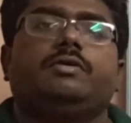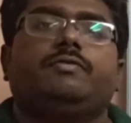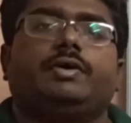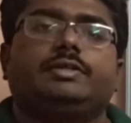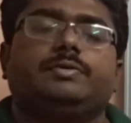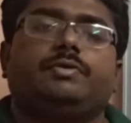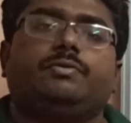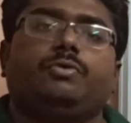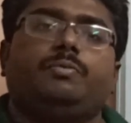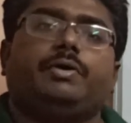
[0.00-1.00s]
ஃபார் எக்ஸாம்பிள்
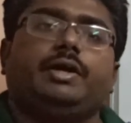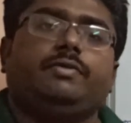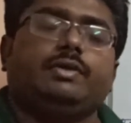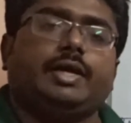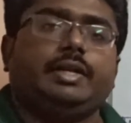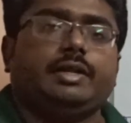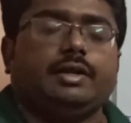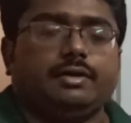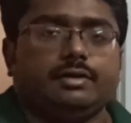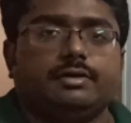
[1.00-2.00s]
ஒரு பாயிண்ட் வந்து நைன்டி
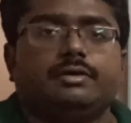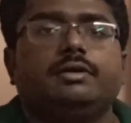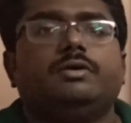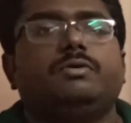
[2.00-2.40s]
நைன் இருக்குது